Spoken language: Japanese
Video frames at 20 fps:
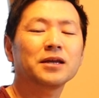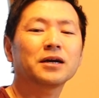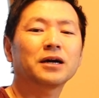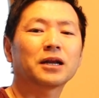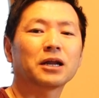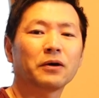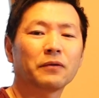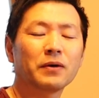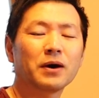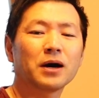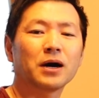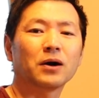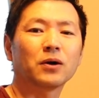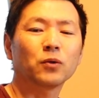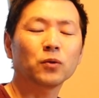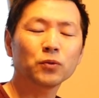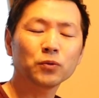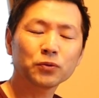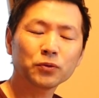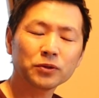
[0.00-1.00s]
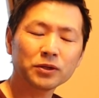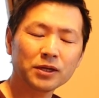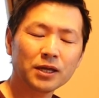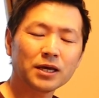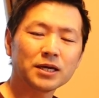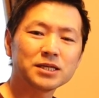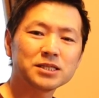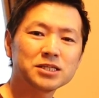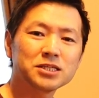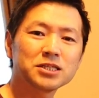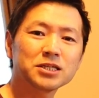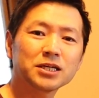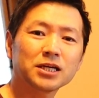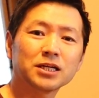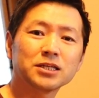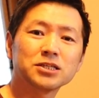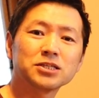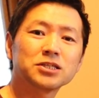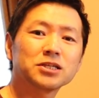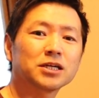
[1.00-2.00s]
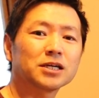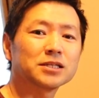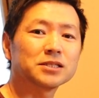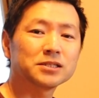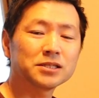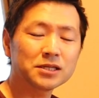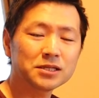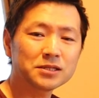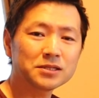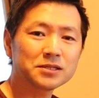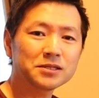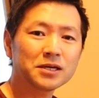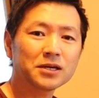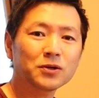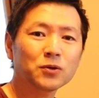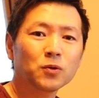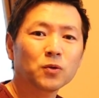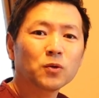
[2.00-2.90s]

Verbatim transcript: てからは本当にねいちじかんにじかん全然